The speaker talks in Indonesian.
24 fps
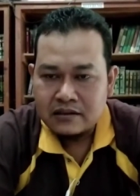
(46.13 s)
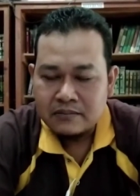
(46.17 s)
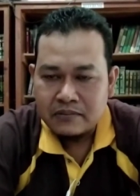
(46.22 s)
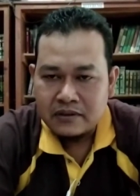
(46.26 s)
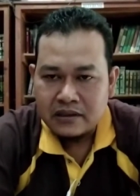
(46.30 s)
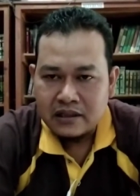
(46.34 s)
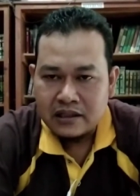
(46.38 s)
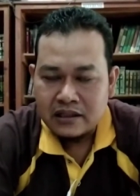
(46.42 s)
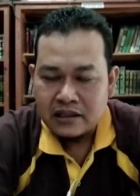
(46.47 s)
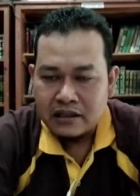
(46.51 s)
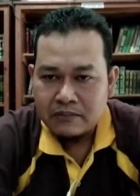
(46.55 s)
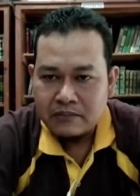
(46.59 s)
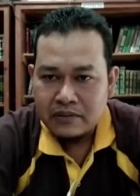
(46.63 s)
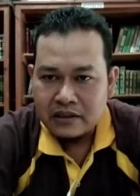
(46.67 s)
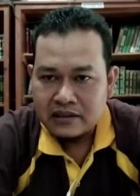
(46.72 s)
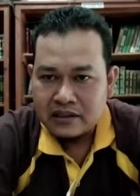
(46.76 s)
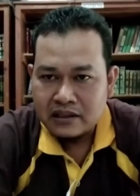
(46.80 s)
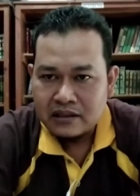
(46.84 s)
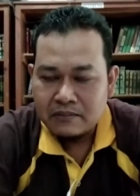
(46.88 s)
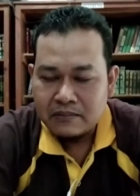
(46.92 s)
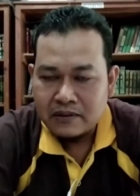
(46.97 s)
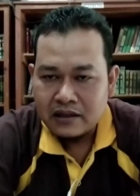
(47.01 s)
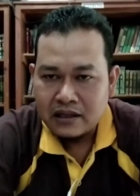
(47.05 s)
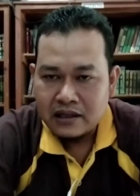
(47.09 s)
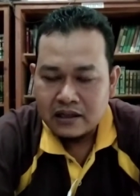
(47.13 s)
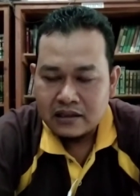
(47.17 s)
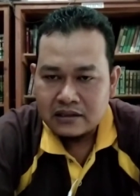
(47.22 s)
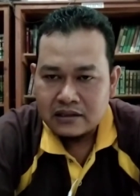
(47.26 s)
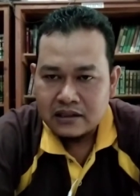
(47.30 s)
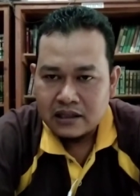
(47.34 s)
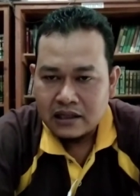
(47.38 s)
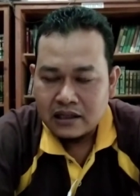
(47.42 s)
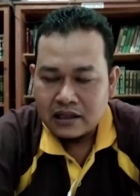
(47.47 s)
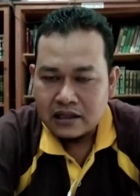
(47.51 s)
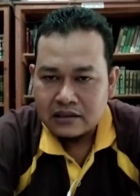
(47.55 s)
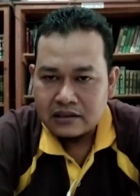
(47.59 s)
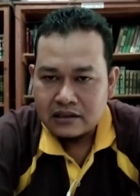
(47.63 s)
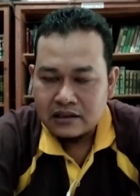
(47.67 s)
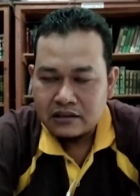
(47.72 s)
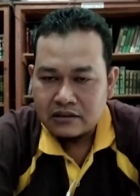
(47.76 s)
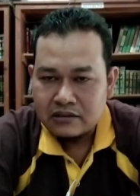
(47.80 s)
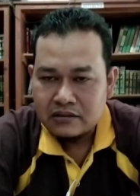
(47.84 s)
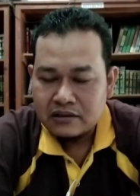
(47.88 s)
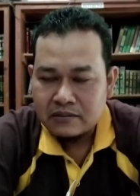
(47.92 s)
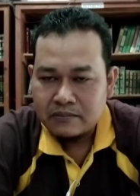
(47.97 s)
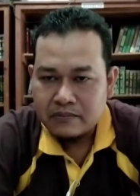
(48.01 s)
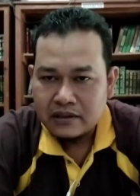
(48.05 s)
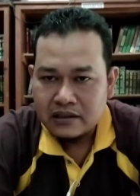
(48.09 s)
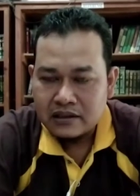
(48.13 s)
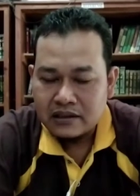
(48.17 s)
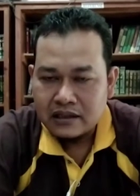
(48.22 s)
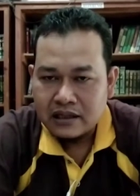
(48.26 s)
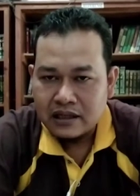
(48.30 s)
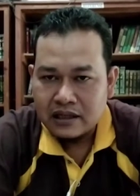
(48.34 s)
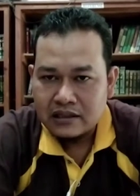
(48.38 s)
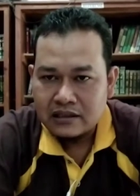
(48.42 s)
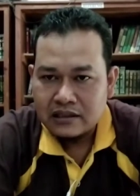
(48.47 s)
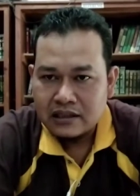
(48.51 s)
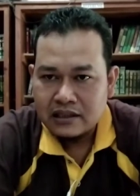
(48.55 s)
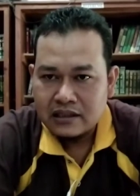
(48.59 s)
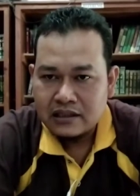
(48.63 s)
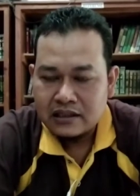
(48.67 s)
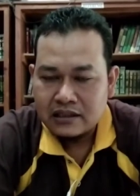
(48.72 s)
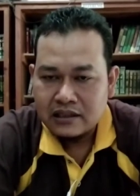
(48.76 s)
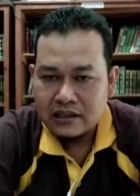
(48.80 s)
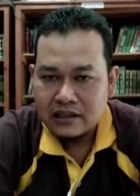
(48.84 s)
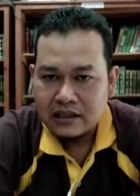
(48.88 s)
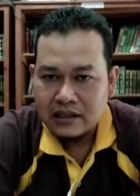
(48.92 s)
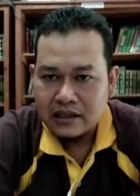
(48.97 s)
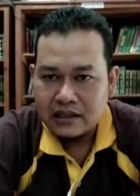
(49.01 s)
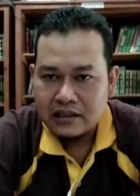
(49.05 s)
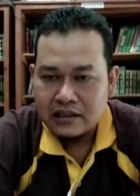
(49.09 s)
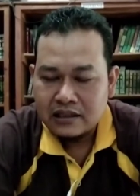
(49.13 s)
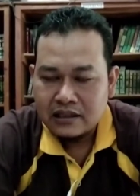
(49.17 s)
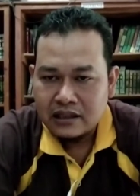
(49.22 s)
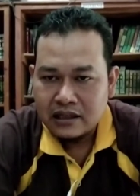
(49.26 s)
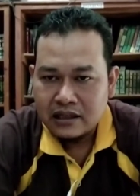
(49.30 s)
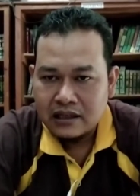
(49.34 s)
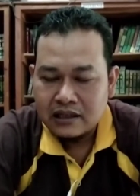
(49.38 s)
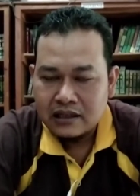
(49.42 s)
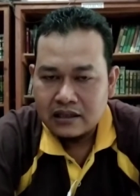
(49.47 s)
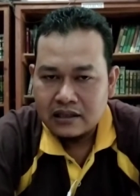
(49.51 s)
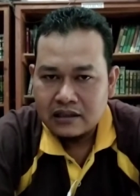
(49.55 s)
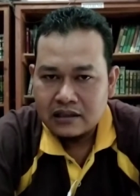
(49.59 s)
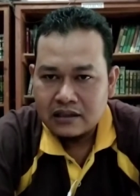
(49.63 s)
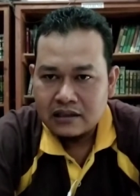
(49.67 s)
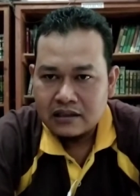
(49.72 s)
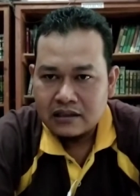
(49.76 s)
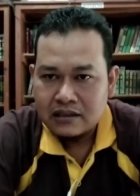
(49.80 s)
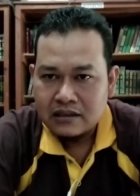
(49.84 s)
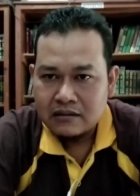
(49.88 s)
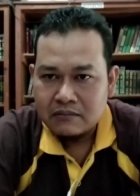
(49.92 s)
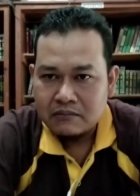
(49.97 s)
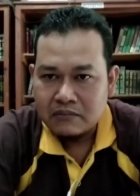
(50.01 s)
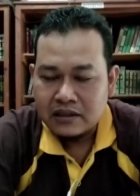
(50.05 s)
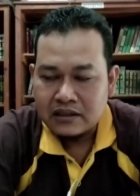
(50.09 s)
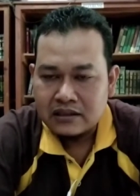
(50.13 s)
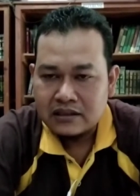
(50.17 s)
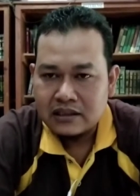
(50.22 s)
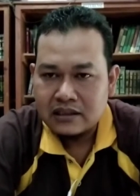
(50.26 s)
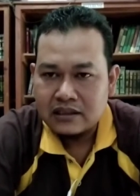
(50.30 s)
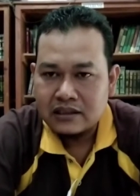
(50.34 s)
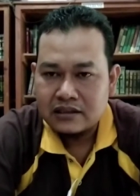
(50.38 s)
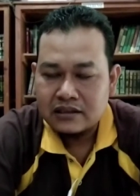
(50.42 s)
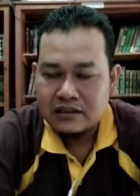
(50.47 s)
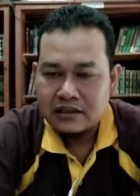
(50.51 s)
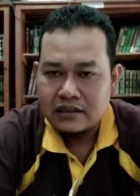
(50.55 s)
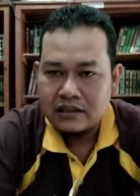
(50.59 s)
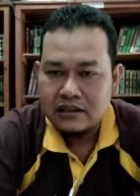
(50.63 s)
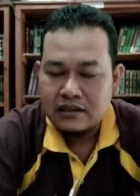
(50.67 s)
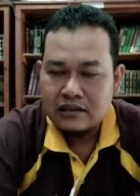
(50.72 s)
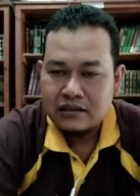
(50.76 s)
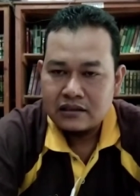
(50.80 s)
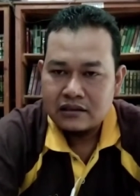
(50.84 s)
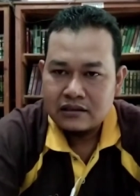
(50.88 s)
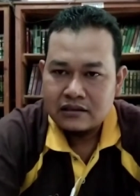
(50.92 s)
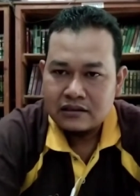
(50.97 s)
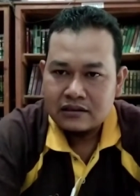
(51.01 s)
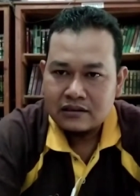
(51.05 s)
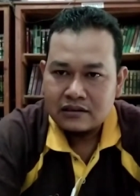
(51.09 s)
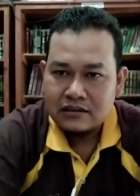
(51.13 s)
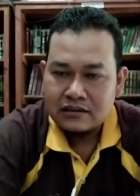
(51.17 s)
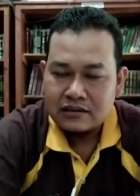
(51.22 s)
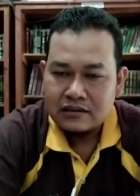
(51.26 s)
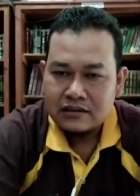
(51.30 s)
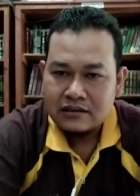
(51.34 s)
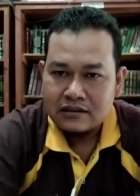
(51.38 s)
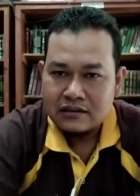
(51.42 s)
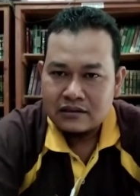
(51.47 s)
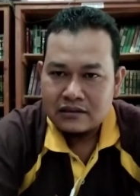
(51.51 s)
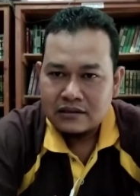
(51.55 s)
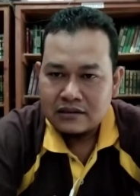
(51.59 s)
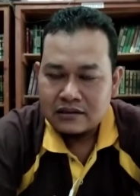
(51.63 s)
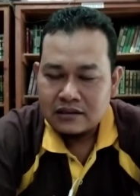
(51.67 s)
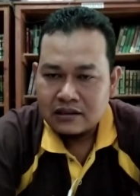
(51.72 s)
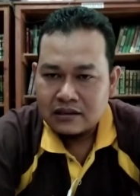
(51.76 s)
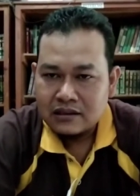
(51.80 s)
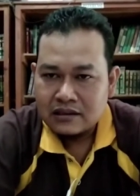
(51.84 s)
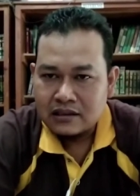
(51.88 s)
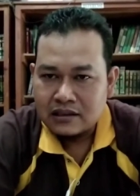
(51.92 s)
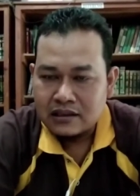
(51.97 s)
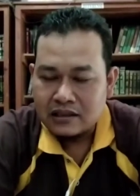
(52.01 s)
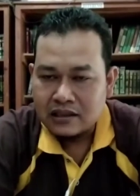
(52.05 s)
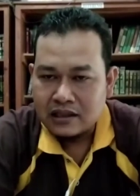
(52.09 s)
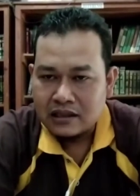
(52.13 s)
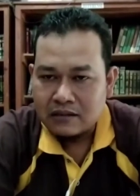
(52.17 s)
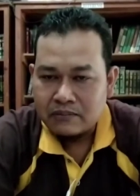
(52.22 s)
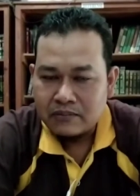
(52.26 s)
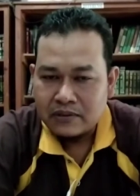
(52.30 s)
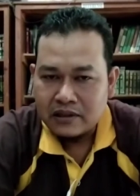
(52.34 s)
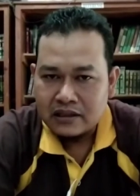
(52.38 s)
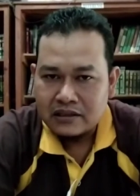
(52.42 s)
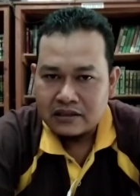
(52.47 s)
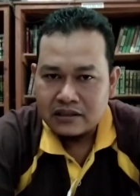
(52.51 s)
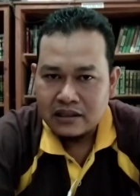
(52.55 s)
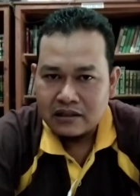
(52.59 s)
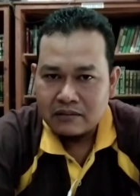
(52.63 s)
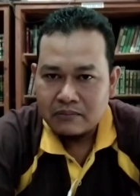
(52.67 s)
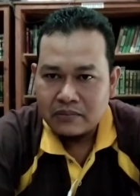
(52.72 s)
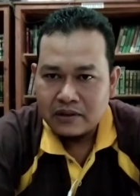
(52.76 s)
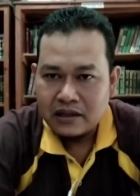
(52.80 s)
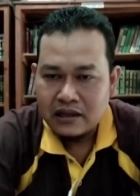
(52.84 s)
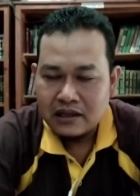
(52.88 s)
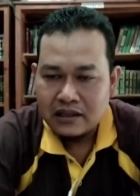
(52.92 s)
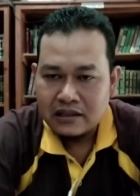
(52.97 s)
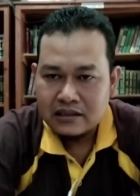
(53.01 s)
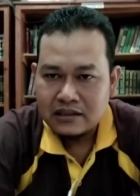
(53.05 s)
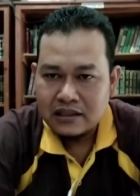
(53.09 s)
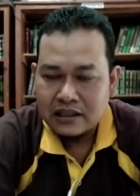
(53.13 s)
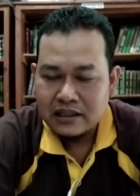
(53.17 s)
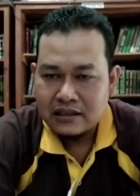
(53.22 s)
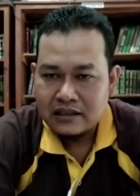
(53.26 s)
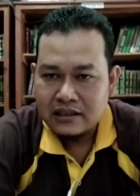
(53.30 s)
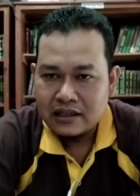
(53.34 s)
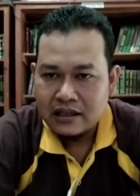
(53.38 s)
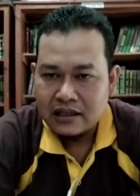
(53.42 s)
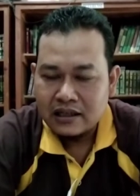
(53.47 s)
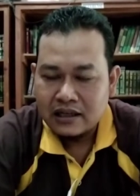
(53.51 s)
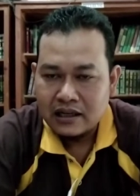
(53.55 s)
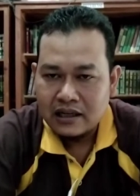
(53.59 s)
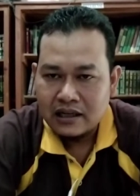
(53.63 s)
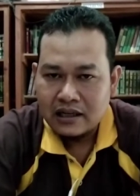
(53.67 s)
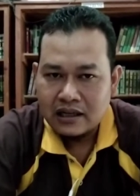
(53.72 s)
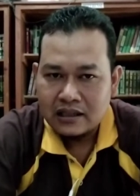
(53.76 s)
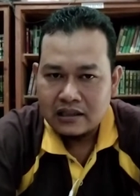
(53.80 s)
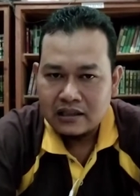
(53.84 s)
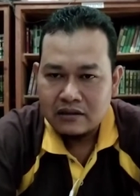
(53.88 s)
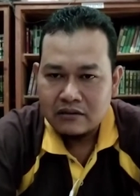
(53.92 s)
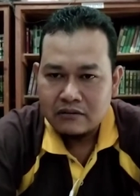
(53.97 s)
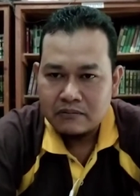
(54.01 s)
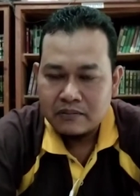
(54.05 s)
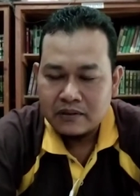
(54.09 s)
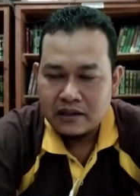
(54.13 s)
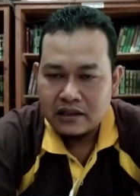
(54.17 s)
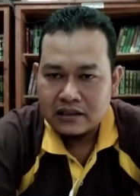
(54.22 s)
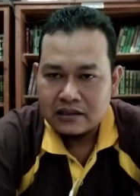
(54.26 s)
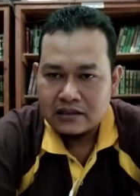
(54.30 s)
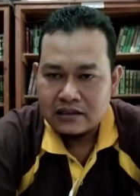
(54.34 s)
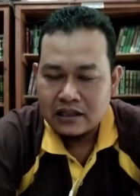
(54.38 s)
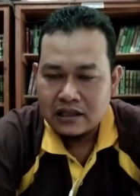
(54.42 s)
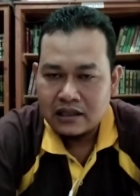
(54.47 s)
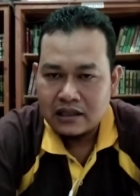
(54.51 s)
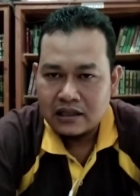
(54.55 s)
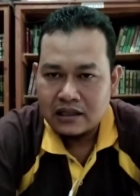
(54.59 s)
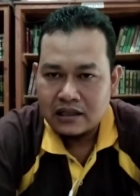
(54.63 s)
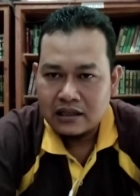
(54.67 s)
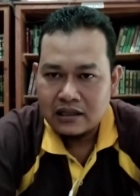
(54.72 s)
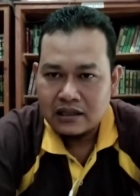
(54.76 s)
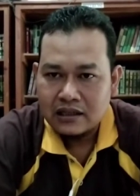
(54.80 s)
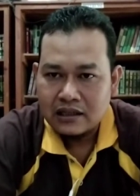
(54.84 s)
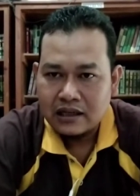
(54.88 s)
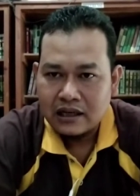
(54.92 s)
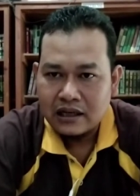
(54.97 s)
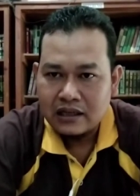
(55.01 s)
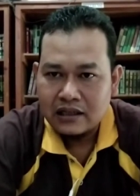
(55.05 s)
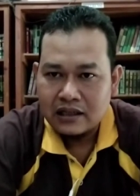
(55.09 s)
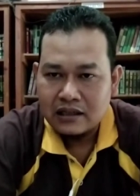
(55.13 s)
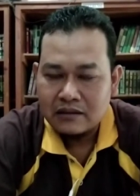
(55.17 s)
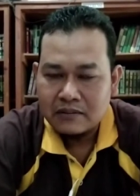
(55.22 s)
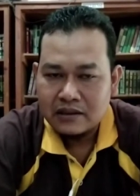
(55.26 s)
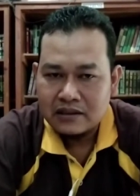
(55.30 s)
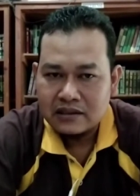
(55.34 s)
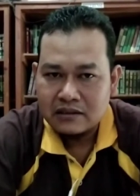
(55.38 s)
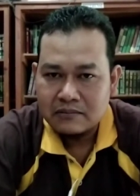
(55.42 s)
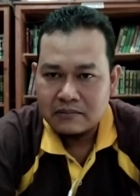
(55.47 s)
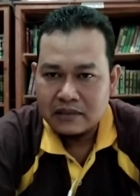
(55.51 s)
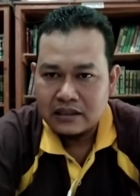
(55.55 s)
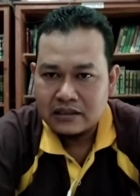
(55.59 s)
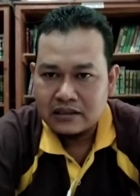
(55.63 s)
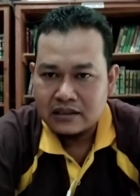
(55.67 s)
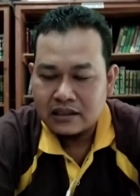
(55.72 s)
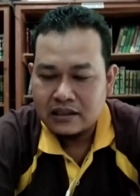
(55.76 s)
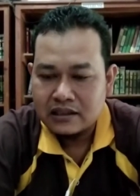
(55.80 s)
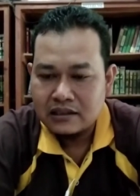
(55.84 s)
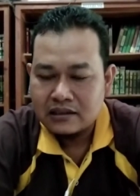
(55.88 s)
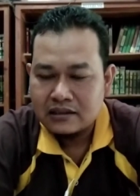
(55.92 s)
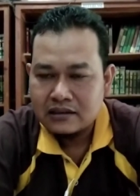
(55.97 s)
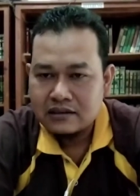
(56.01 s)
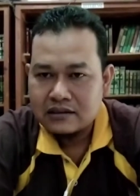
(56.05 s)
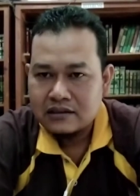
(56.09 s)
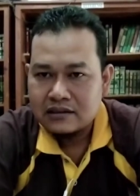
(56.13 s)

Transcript: sebenarnya belajar bahasa asing itu seperti halnya ketika kita masih kecil kita belajar bahasa daerah atau bahasa kalian masing-masing